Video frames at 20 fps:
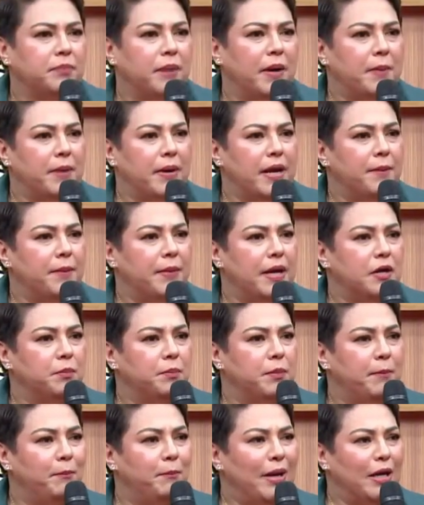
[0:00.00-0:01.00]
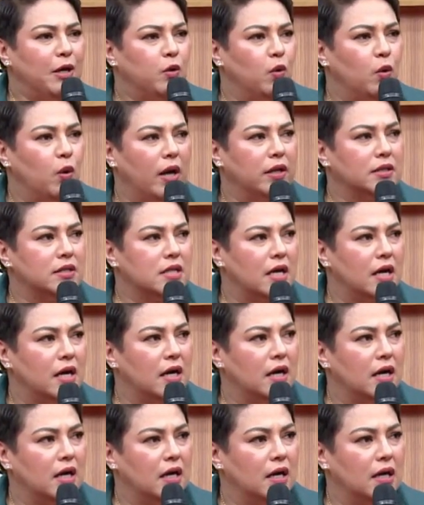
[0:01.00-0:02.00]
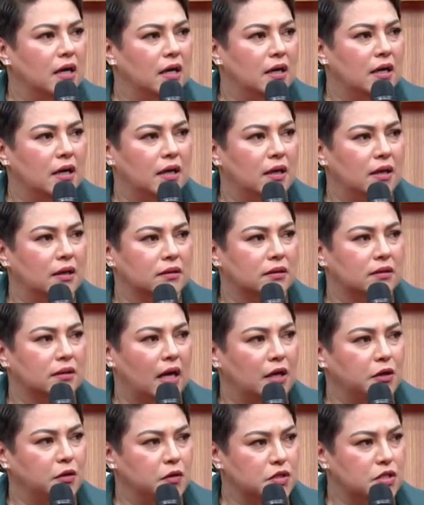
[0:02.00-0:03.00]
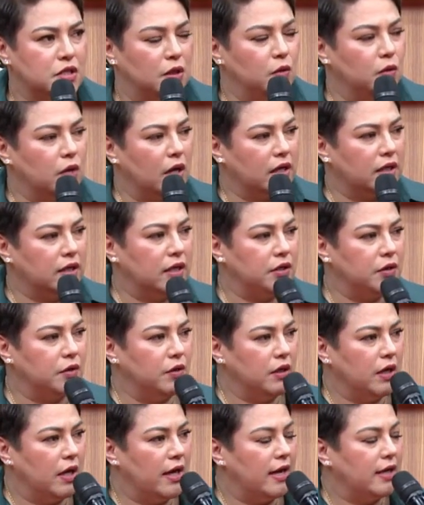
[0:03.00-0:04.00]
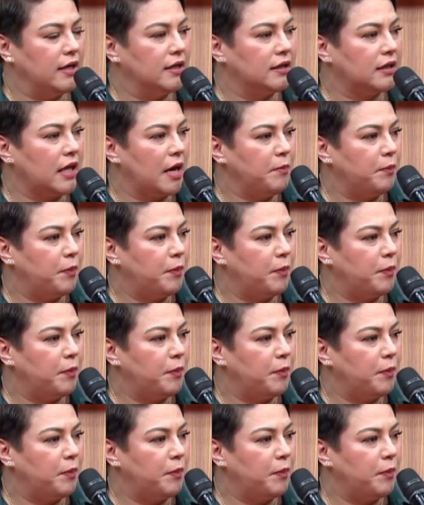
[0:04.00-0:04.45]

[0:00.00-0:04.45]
ba may meron bang bingguhan na ano sa lugar ninyo na anytime